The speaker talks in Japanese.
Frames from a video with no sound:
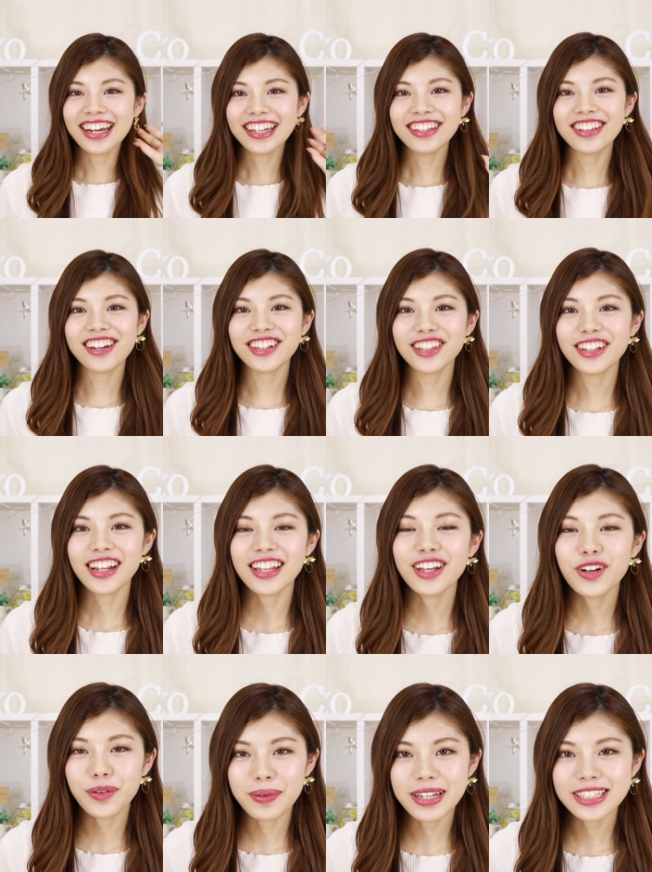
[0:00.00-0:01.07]
はいということで
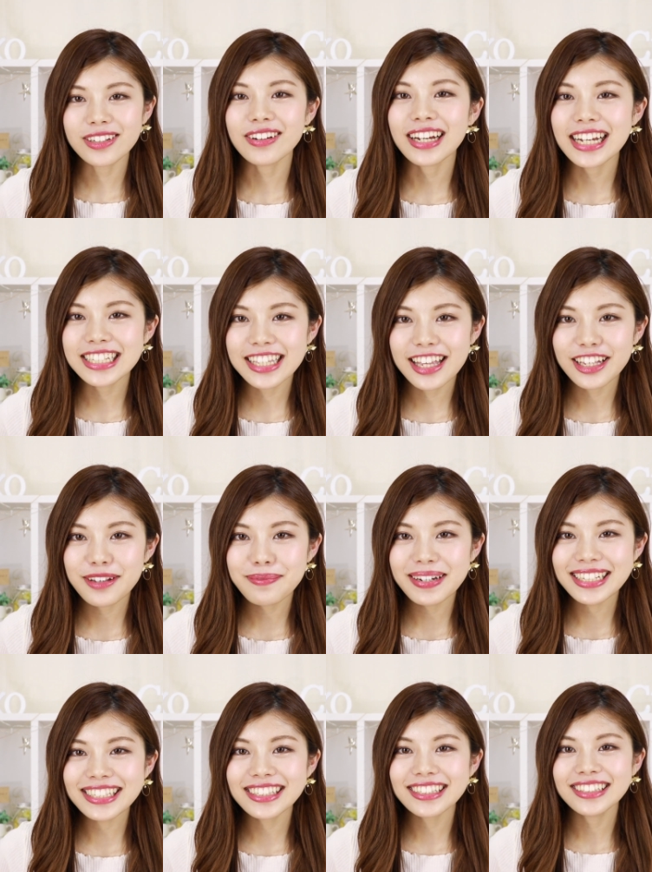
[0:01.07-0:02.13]
1個目紹介していき
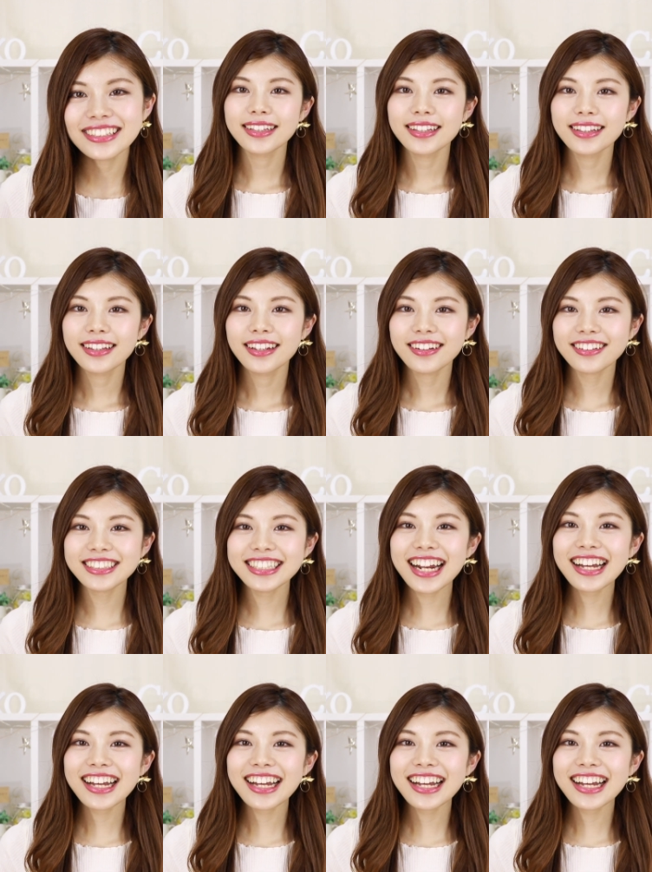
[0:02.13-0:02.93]
ますこち